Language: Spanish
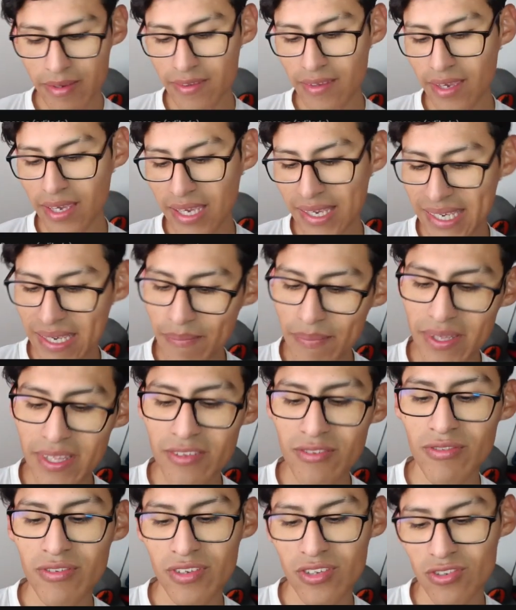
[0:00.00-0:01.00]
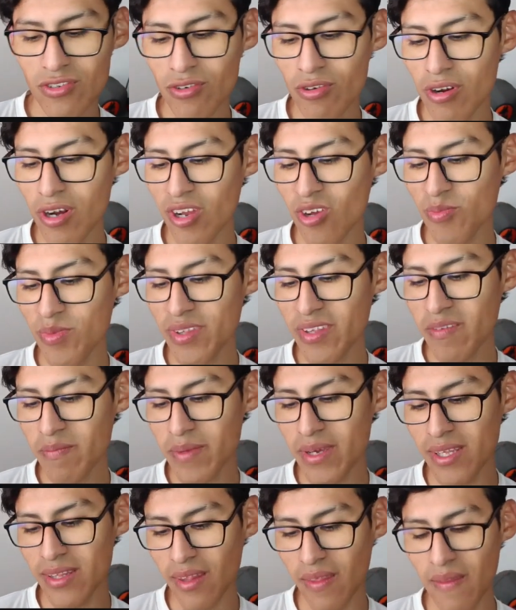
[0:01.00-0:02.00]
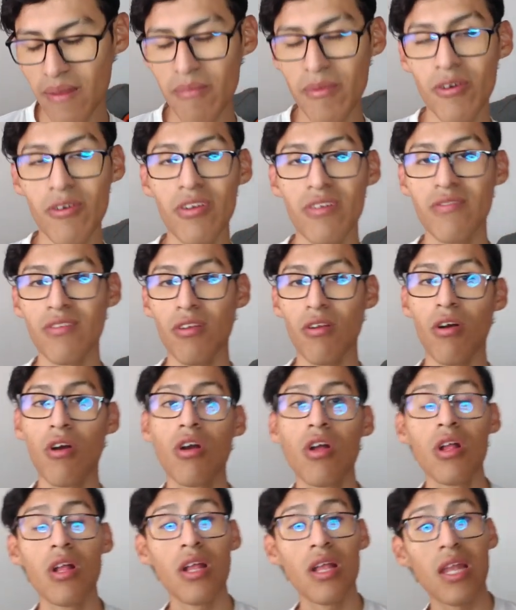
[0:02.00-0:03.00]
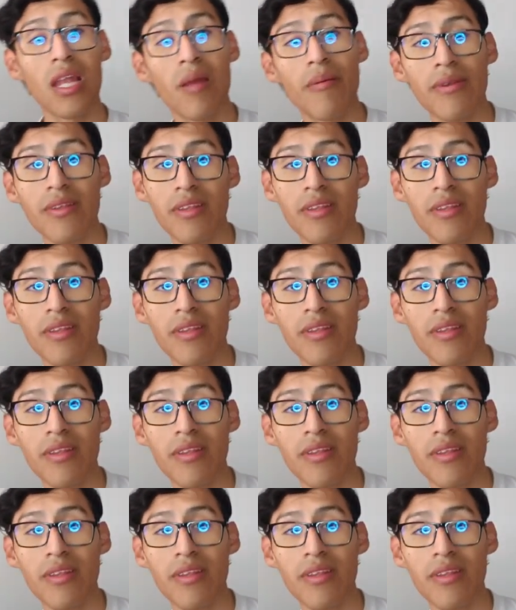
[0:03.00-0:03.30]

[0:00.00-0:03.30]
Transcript: me dice, ¿qué prendas o accesorios recomiendas para tener mejor estilo? La